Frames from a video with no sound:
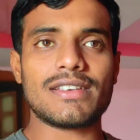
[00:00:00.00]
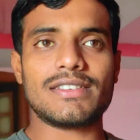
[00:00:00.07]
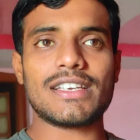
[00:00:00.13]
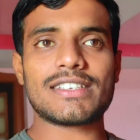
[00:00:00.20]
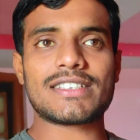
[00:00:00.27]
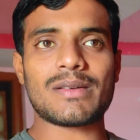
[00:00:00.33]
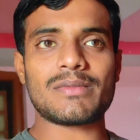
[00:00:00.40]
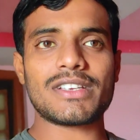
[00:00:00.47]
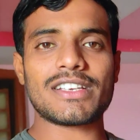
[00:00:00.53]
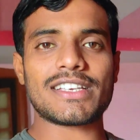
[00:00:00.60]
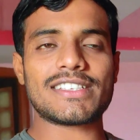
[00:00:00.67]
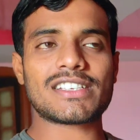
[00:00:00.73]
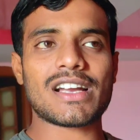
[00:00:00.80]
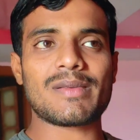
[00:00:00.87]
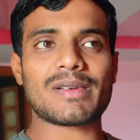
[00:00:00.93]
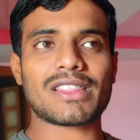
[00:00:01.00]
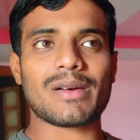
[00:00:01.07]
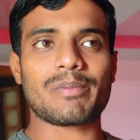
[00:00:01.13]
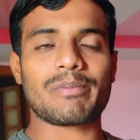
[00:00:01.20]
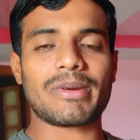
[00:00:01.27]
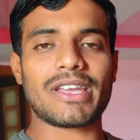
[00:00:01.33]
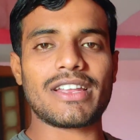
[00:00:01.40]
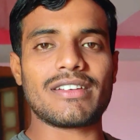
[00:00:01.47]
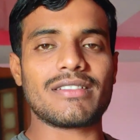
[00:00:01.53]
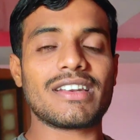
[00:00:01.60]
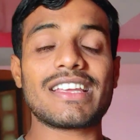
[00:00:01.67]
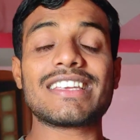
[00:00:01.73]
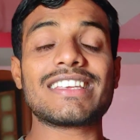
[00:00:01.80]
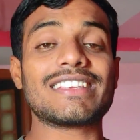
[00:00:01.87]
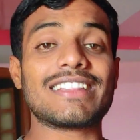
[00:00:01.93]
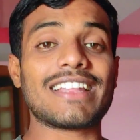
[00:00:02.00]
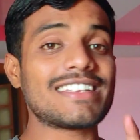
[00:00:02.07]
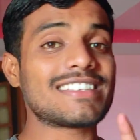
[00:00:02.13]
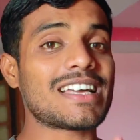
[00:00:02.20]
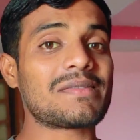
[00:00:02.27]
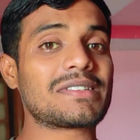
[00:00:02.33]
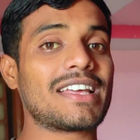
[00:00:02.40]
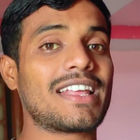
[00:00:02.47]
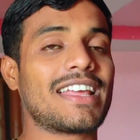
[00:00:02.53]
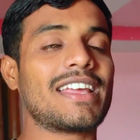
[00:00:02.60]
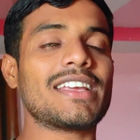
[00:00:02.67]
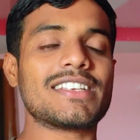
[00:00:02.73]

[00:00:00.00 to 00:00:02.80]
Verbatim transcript: ये समझे इसका मतलब पेन नहीं नहीं समझे रे